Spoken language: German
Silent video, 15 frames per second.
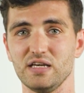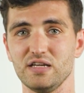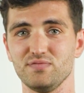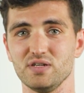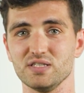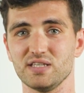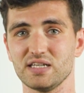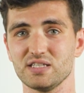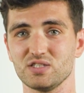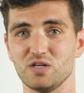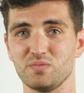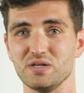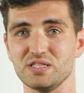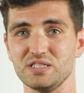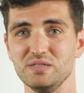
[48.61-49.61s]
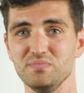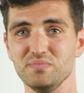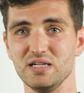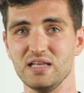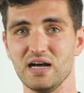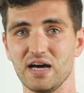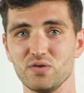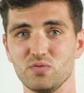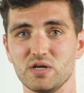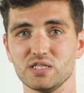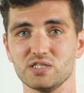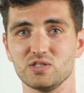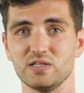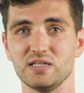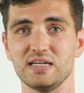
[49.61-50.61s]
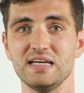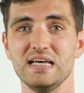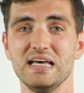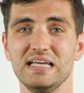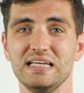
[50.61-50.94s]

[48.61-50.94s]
etwa 6,7 Milliarden US-Dollar